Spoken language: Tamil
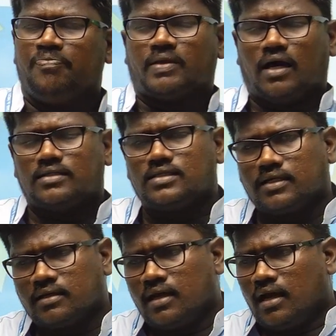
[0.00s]
அரிசி
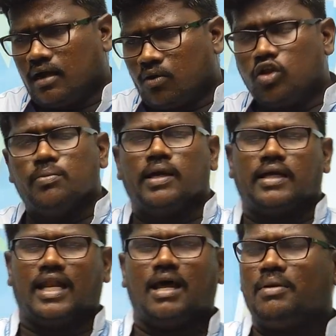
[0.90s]
கோதுமை
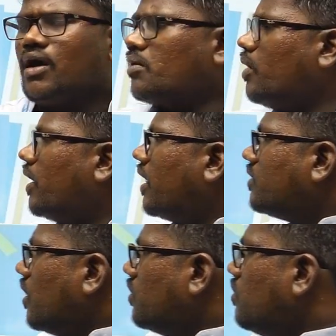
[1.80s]
எல்லாமே கார்போஹைட்ரேட் ஸோ அதுவும்